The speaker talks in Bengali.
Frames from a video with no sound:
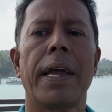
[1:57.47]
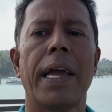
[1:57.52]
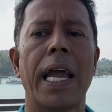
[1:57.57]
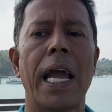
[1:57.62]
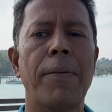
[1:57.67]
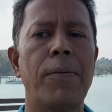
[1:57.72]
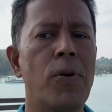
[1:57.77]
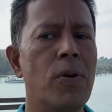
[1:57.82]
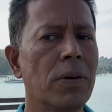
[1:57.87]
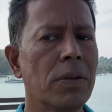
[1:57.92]

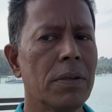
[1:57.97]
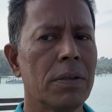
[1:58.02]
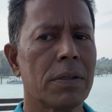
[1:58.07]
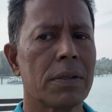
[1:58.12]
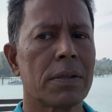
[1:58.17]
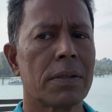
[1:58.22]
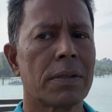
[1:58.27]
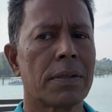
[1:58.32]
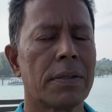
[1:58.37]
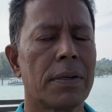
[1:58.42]
এবং
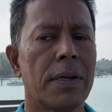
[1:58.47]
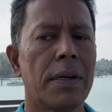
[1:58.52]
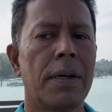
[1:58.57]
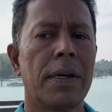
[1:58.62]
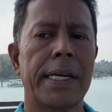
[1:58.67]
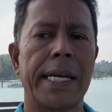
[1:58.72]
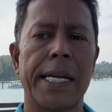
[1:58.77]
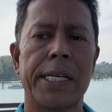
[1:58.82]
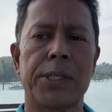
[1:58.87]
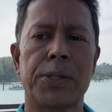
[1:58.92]

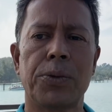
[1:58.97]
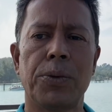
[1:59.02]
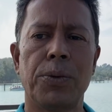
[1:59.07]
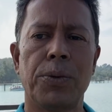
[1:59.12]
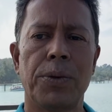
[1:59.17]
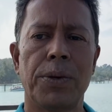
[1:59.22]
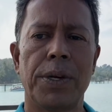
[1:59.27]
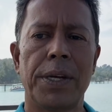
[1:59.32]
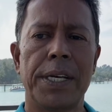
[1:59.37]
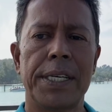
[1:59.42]
কিছু
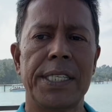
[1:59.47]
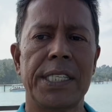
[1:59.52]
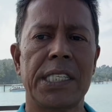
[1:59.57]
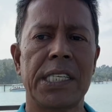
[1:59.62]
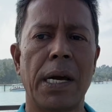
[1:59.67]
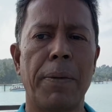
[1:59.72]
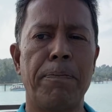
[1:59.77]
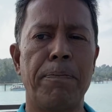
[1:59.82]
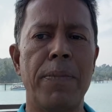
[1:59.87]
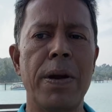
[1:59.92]

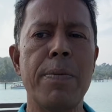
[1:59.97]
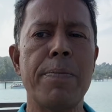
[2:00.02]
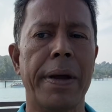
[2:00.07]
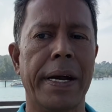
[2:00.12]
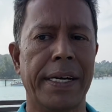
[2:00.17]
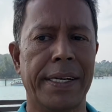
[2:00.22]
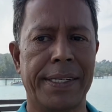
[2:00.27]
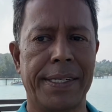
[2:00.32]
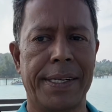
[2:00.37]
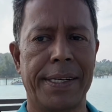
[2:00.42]

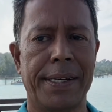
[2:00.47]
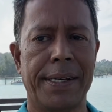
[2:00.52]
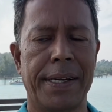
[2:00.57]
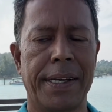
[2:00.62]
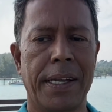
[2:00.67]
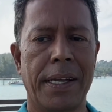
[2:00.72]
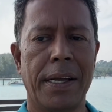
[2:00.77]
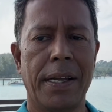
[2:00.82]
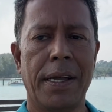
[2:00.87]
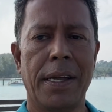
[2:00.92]
সাপ্লিমেন্ট
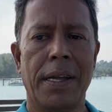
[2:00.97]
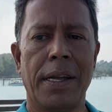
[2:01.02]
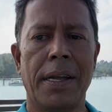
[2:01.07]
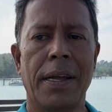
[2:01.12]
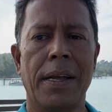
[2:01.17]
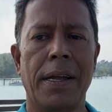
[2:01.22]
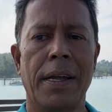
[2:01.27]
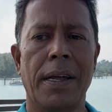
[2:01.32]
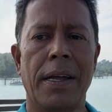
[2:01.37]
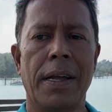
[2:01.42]

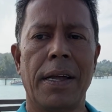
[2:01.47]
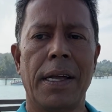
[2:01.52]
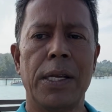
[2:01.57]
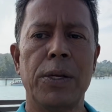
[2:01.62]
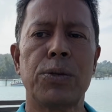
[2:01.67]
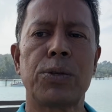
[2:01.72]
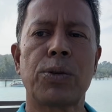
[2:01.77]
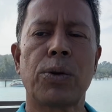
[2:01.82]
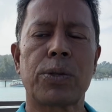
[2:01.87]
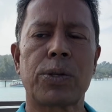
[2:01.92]

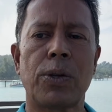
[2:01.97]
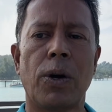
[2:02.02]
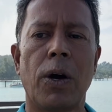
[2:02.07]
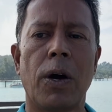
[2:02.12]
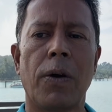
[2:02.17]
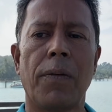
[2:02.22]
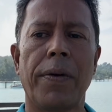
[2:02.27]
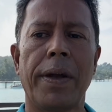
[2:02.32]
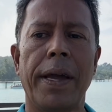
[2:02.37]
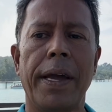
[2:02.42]
ইউজ করতে
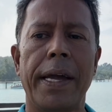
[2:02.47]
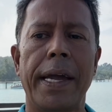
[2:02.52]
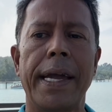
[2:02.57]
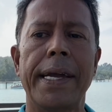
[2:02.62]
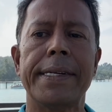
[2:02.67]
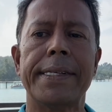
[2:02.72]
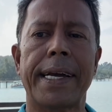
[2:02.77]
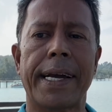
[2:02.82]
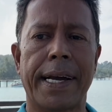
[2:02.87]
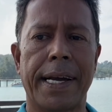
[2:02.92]
হবে এই
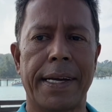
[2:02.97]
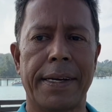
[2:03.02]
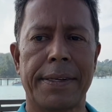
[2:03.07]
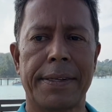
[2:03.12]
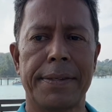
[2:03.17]
জায়গায়